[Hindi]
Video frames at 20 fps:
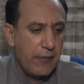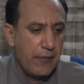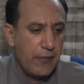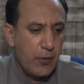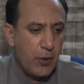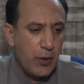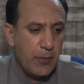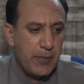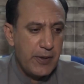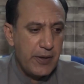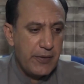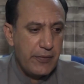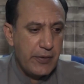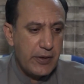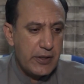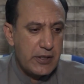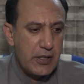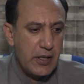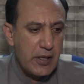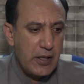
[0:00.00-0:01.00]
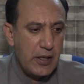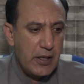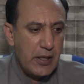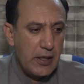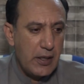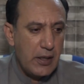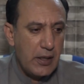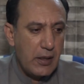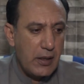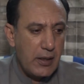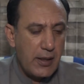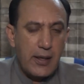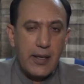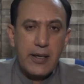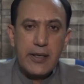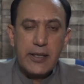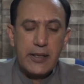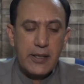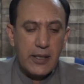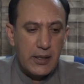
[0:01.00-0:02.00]
वो अपने फ़ैसले
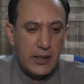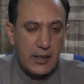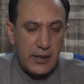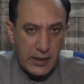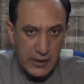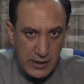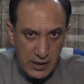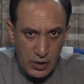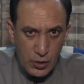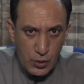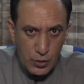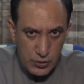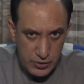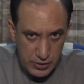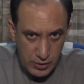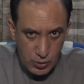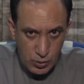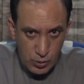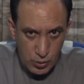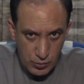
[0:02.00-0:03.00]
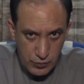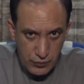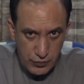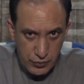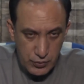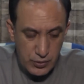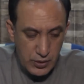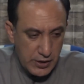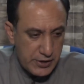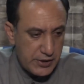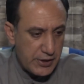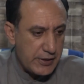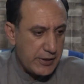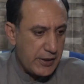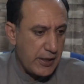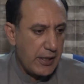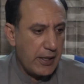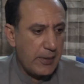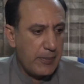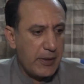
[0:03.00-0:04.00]
कराने के लिए कहीं और से उनको फ़ोन आ
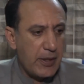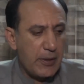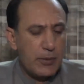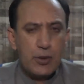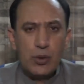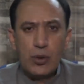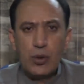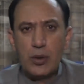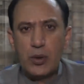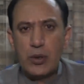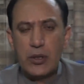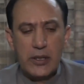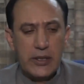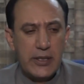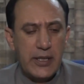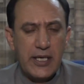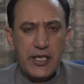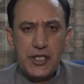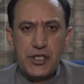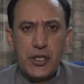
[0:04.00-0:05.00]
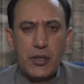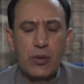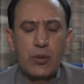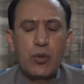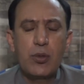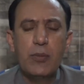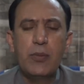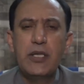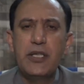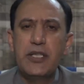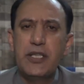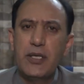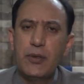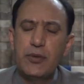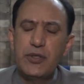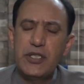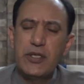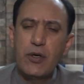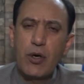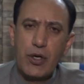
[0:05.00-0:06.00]
जाता है मतलब जो डायरेक्शन उनको मिलती है
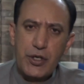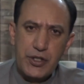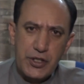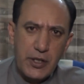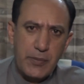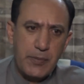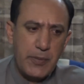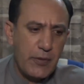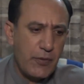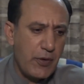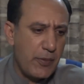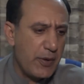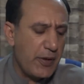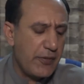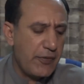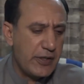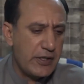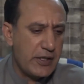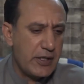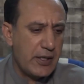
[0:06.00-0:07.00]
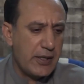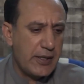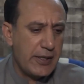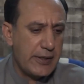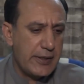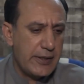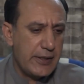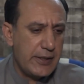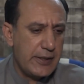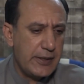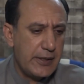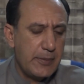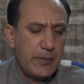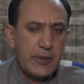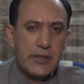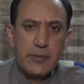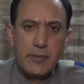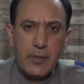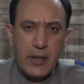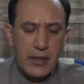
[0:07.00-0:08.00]
उसी डायरेक्शन पे वो अपना फ़ैसला करते हैं जब
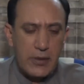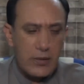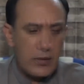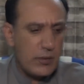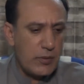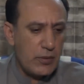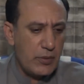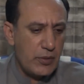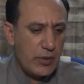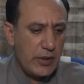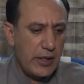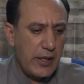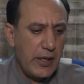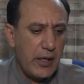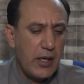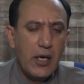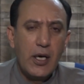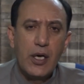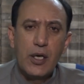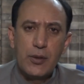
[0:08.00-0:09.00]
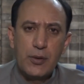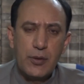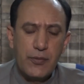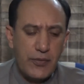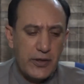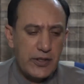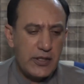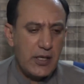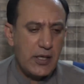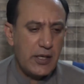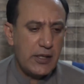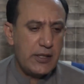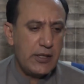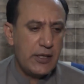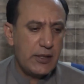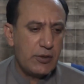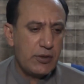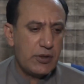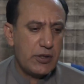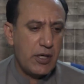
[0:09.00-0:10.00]
इस बार उन्होंने जो फ़ैसला
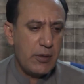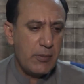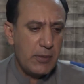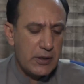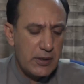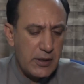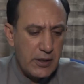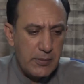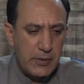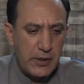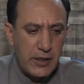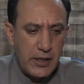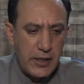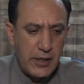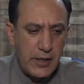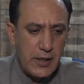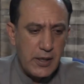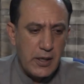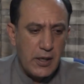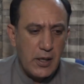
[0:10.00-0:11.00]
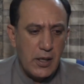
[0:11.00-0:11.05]
किया तो इसका मतलब ये है